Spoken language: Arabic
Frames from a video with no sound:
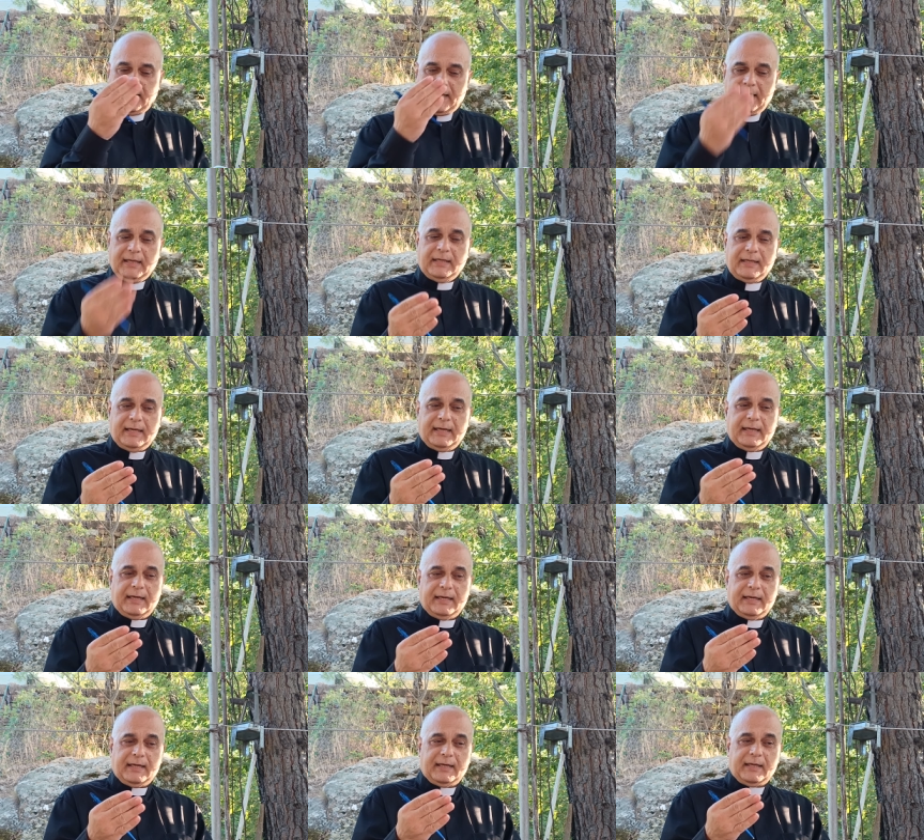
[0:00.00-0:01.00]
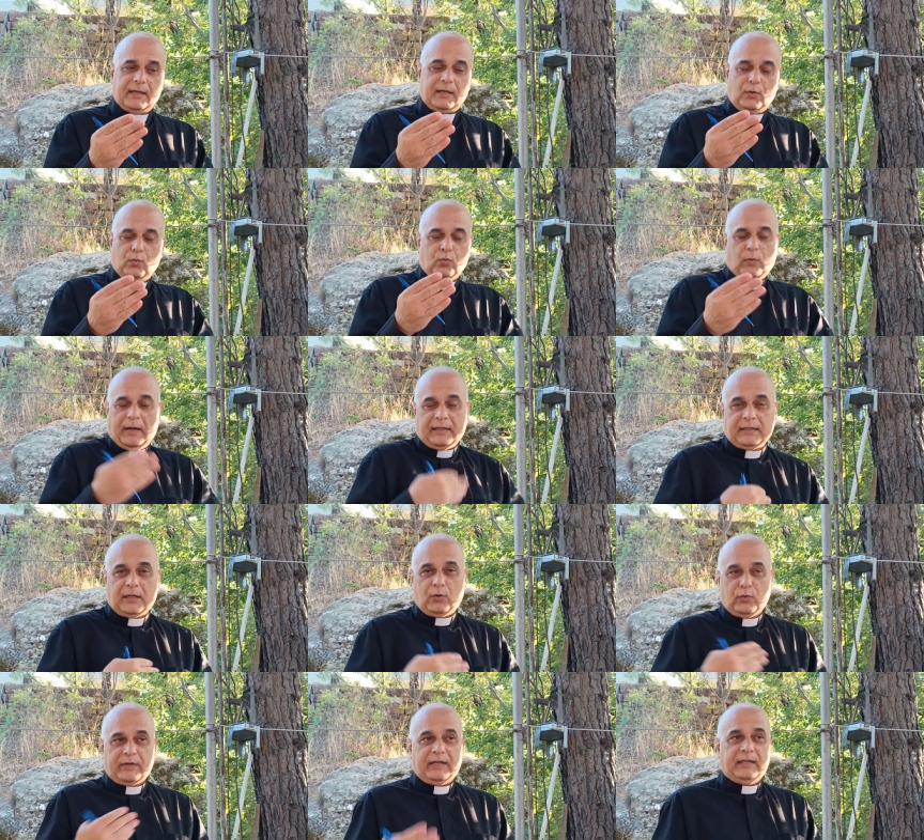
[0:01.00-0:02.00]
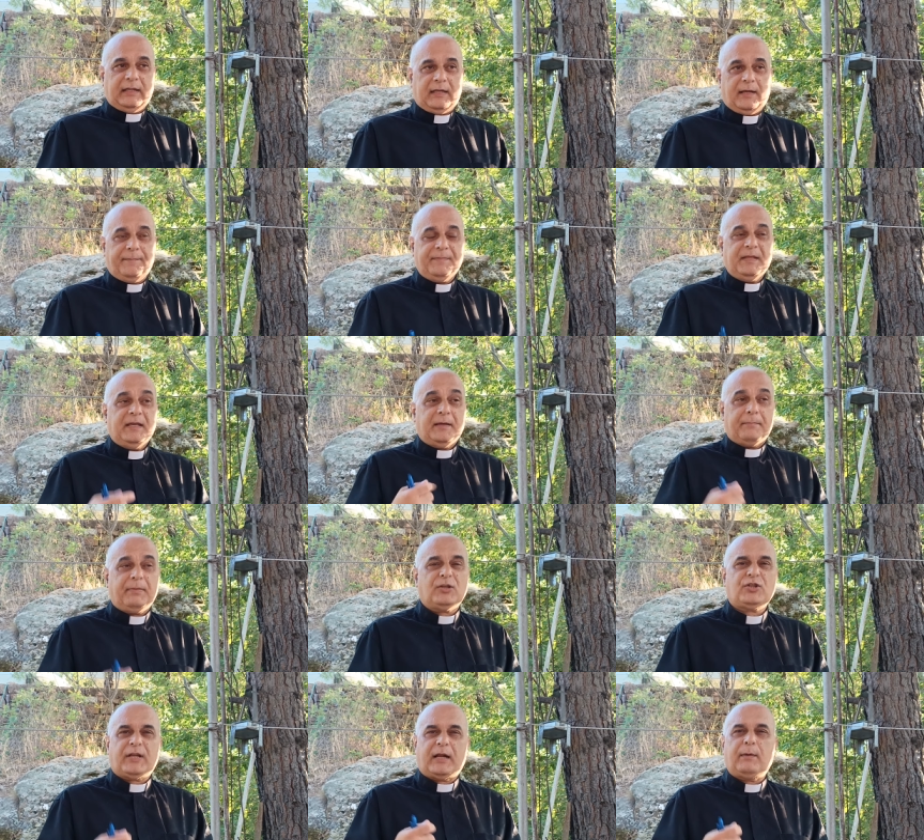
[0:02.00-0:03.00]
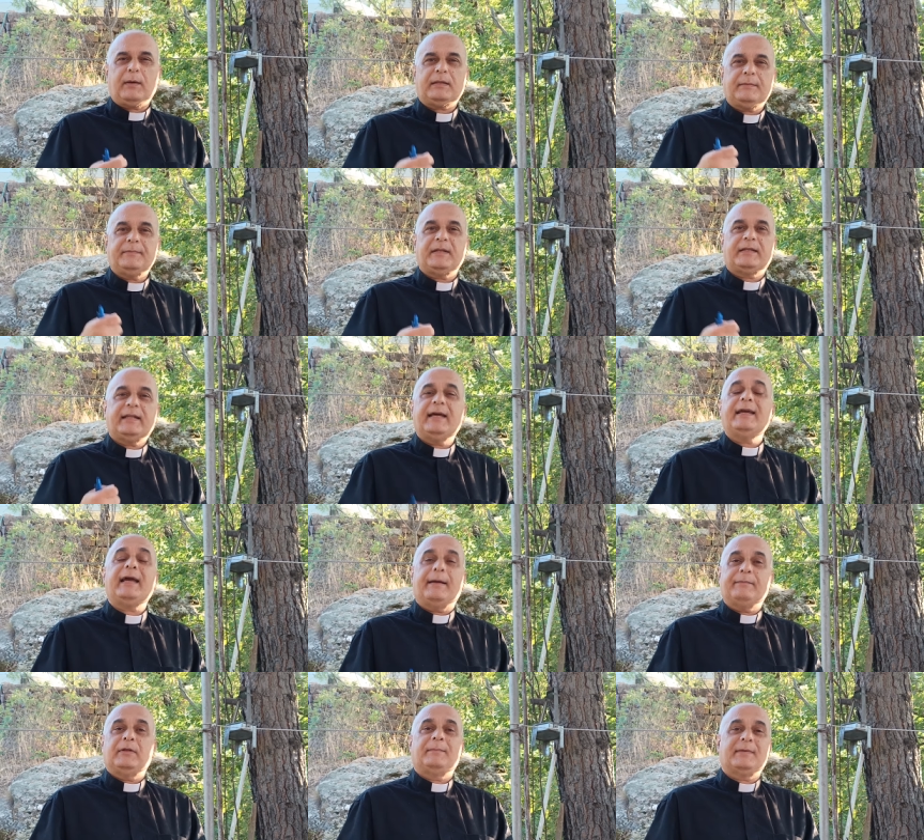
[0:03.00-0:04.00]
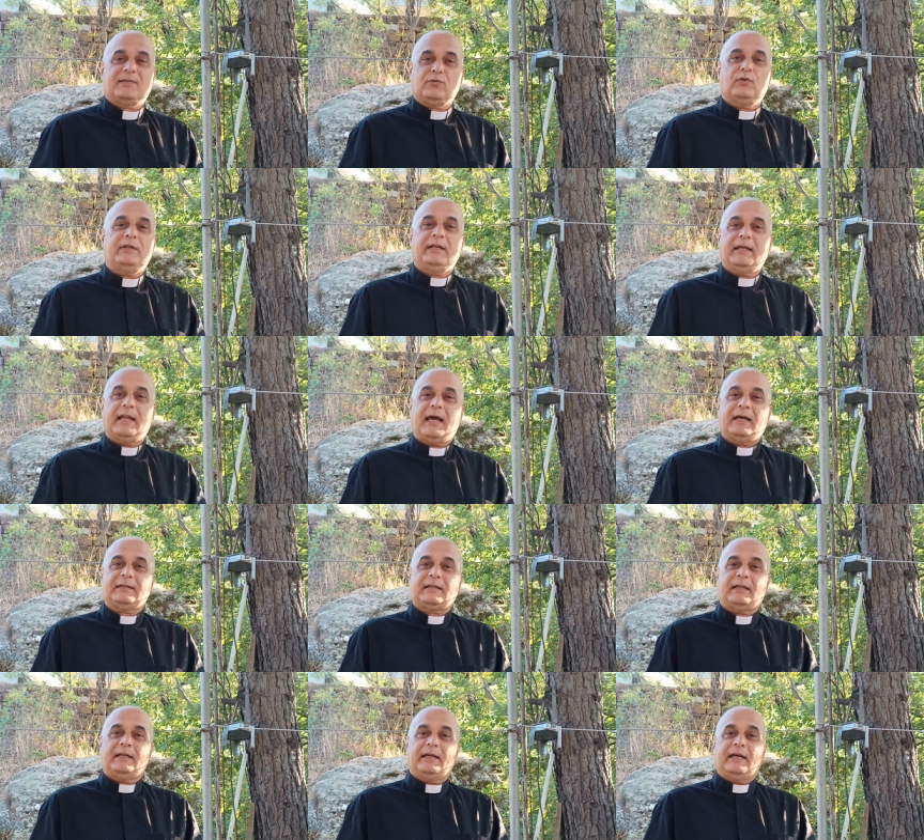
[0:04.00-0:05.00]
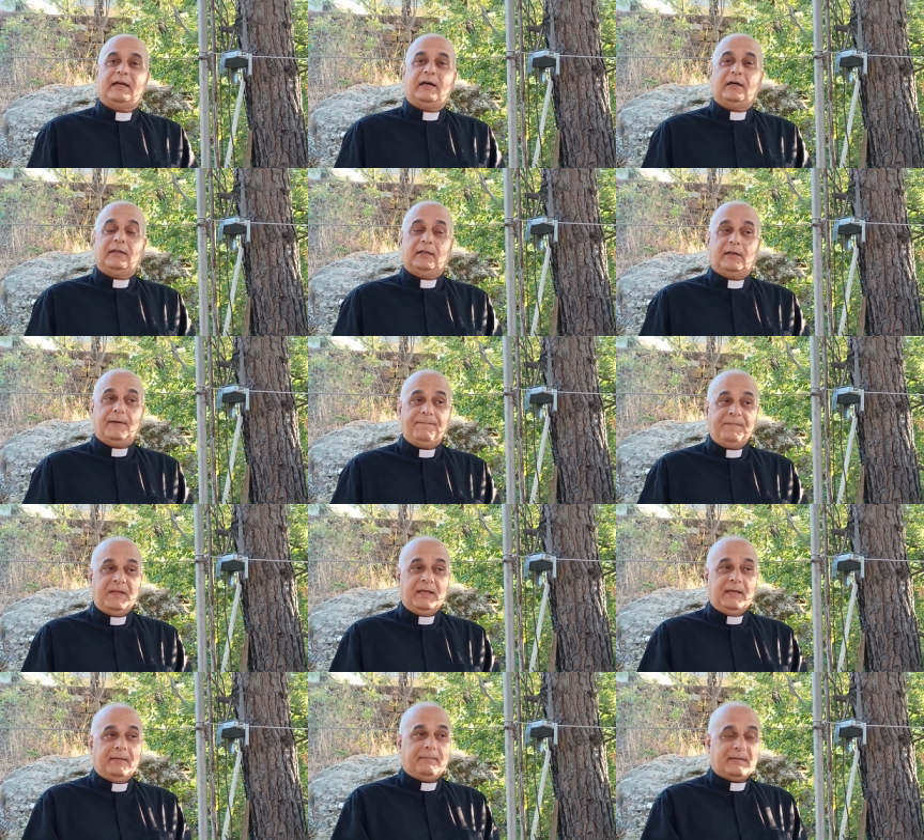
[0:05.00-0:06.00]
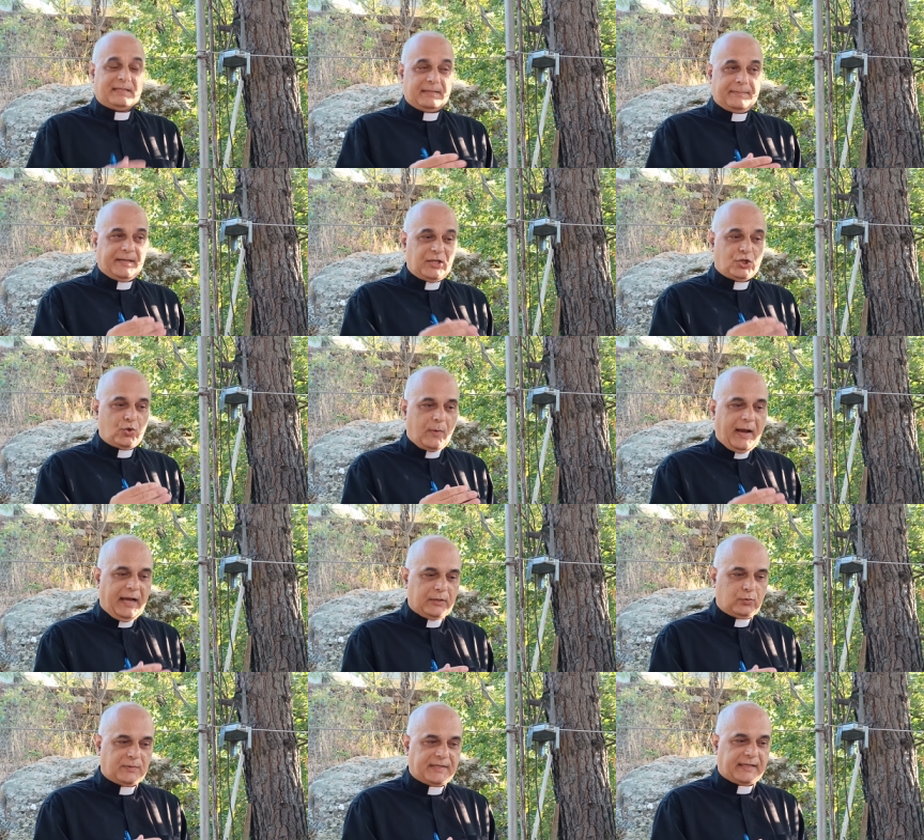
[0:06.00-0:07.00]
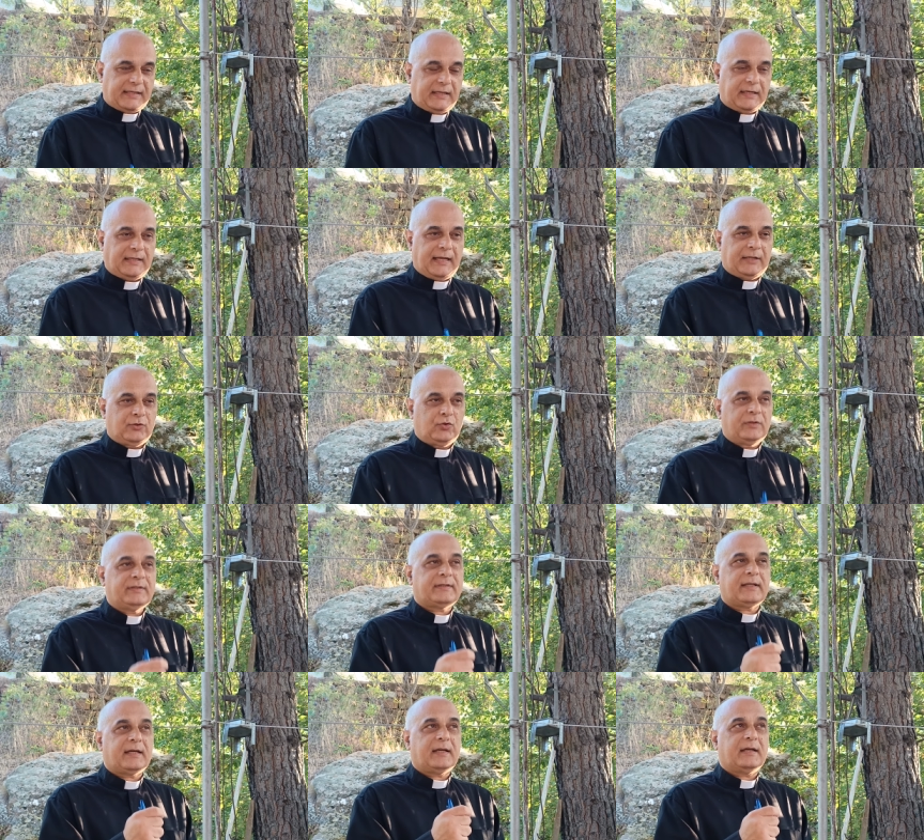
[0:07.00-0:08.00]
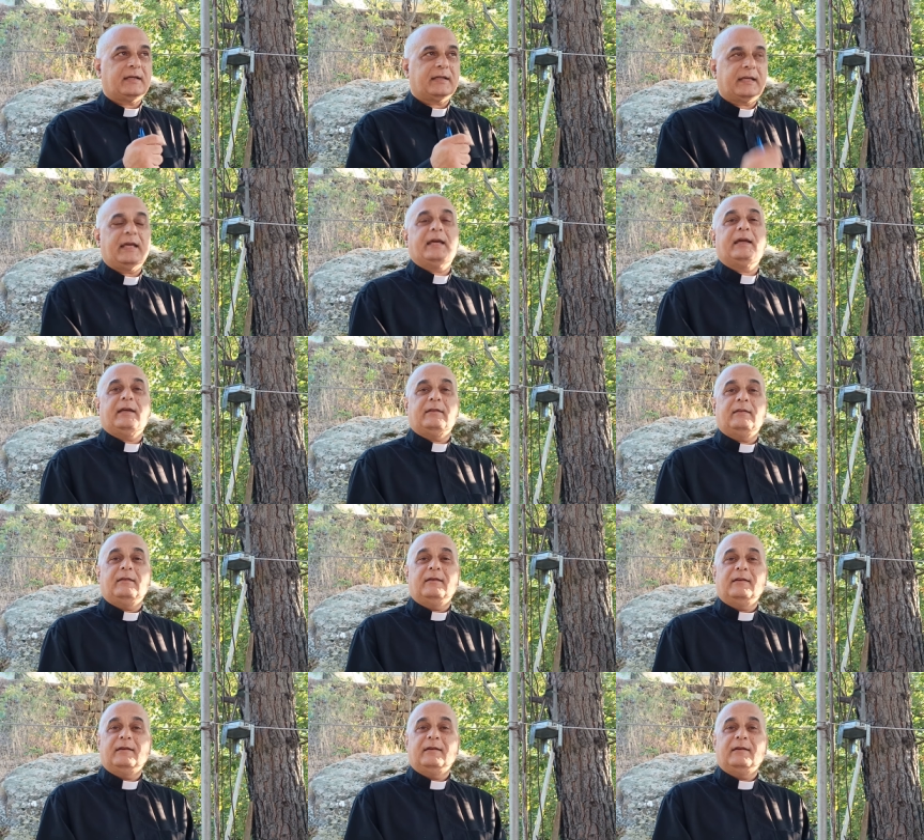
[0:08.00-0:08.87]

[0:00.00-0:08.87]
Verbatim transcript: هي وانا وكلنا بشر اوقات بنتضايق من المسؤوليه اللي اعطانا اياها الله بس لما يجي واحد ويذكرنا انه انت كاهن